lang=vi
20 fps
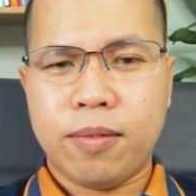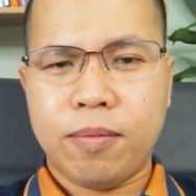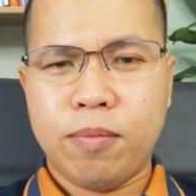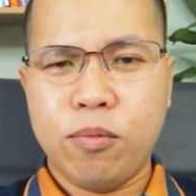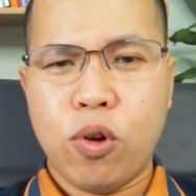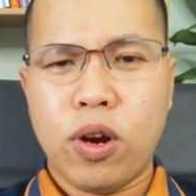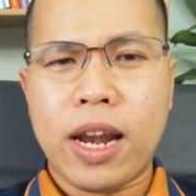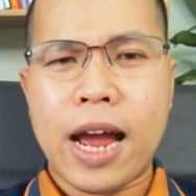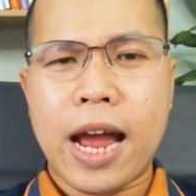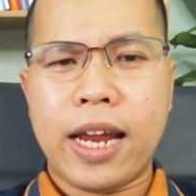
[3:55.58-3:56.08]

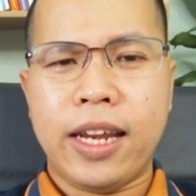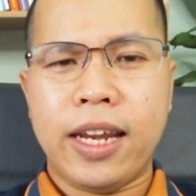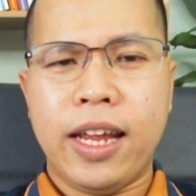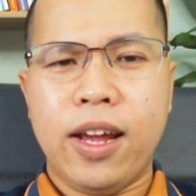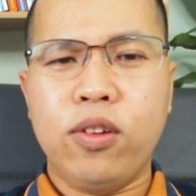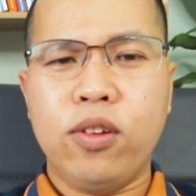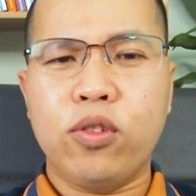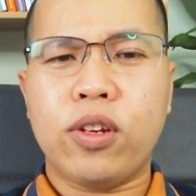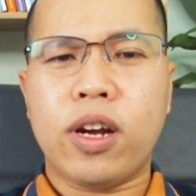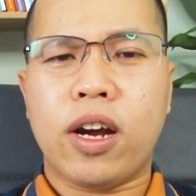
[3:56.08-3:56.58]
mua lại,
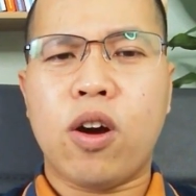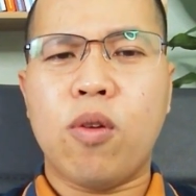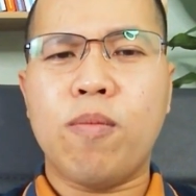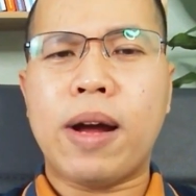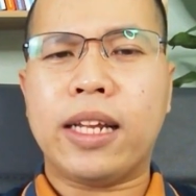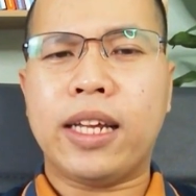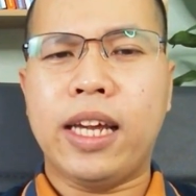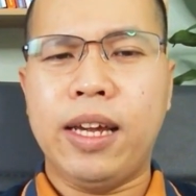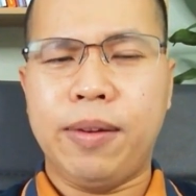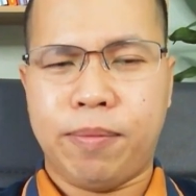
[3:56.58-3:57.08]
nếu chúng ta không
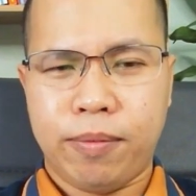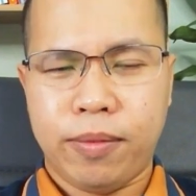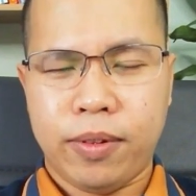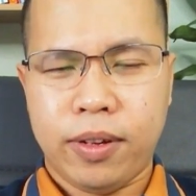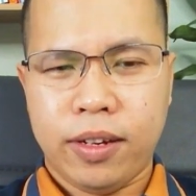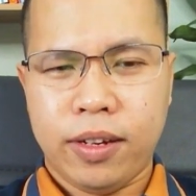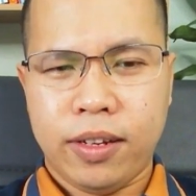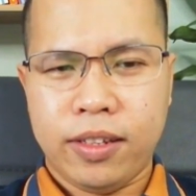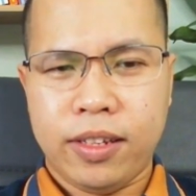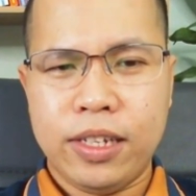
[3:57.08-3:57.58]
bán kịp
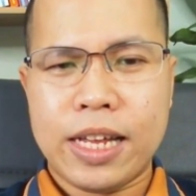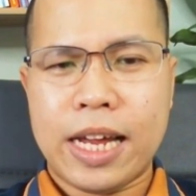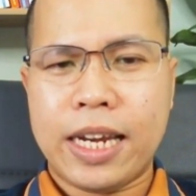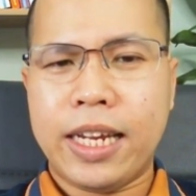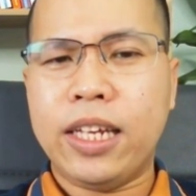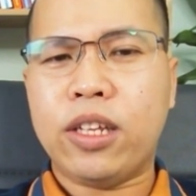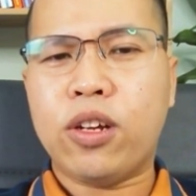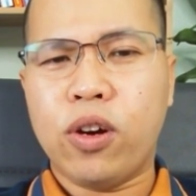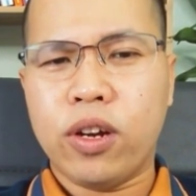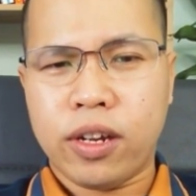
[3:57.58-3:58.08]
thì đặt
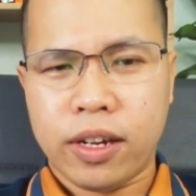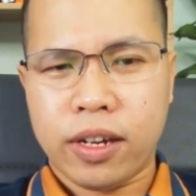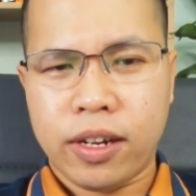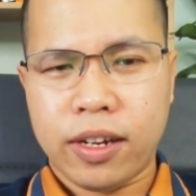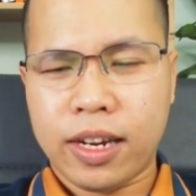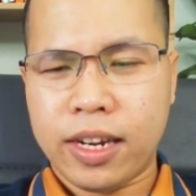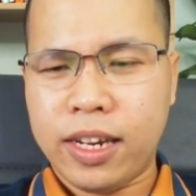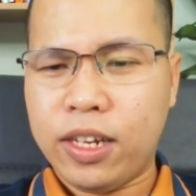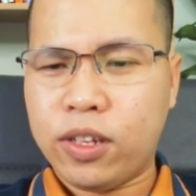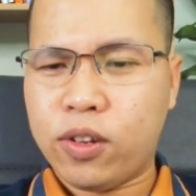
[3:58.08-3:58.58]
ít
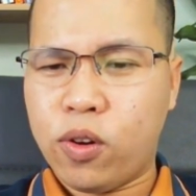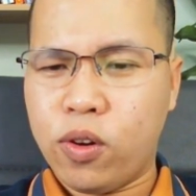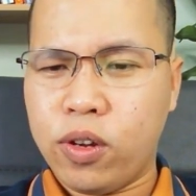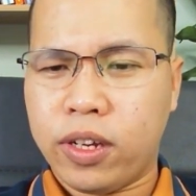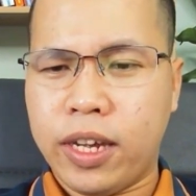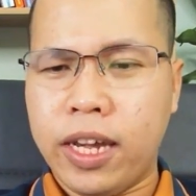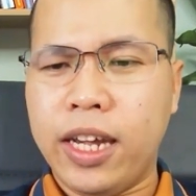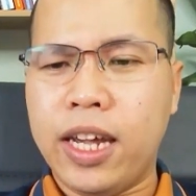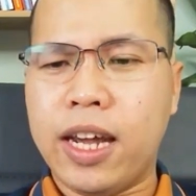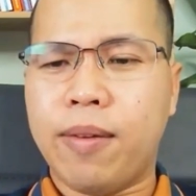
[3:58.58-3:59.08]
thôi,
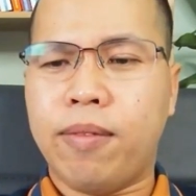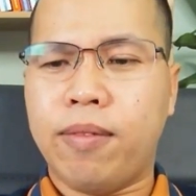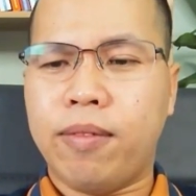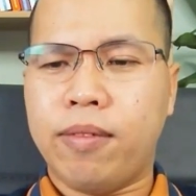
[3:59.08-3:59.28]
kinh nghiệm